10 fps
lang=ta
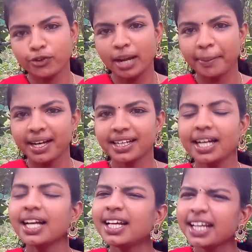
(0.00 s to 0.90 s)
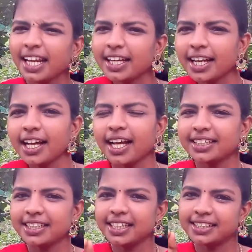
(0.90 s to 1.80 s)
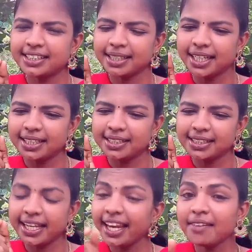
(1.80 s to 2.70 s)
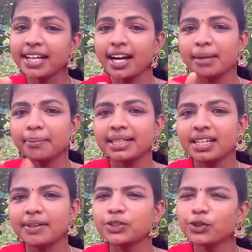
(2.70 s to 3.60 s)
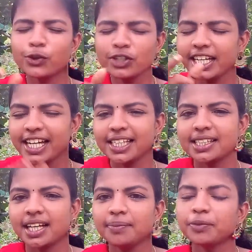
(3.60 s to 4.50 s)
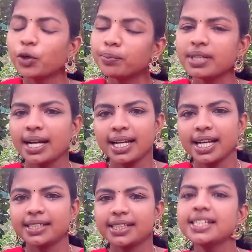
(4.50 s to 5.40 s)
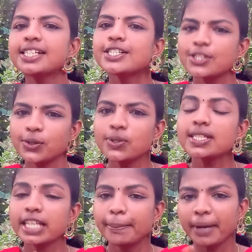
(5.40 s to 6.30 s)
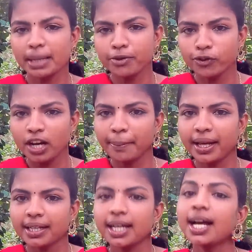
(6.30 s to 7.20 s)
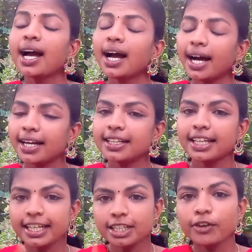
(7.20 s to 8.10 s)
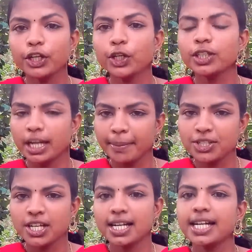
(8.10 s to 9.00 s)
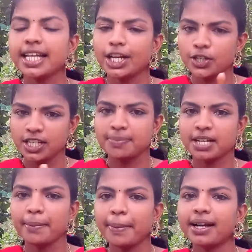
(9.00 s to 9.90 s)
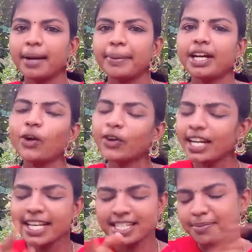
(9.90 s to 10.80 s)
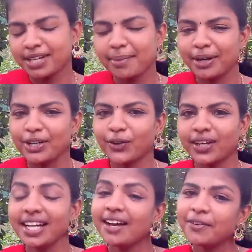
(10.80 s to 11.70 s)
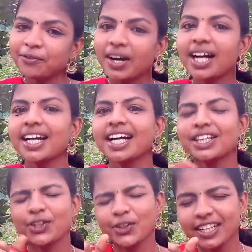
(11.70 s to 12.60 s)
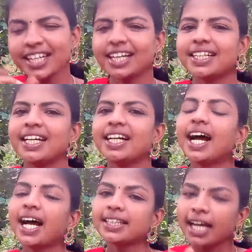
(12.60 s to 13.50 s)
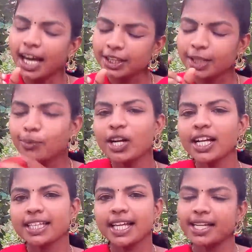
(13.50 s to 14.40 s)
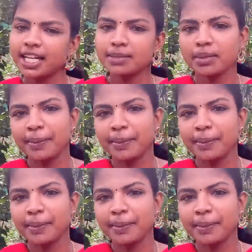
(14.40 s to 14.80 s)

ஃபுல்லாக பாருங்கள் ஏன்னா அது அந்த அந்த கேள்விக்கான பதில் வந்து ஒரு குட்டி கதை தான் ரொம்ப நல்ல கதை ஸோ ஸ்கிப் பண்ணாமல் ஃபுல்லாக பாருங்கள் அண்ட் இது வரைக்கும் நம்ம சேனலை நீங்கள் இன்னும் சப்ஸ்கிரைப் பண்ணல அப்படின்னா உடனே சப்ஸ்கிரைப் பண்ணிக்கோங்க வாங்க அந்த குட்டி கதை அந்த அர்த்தமுள்ள கதை என்னன்னு நம்ம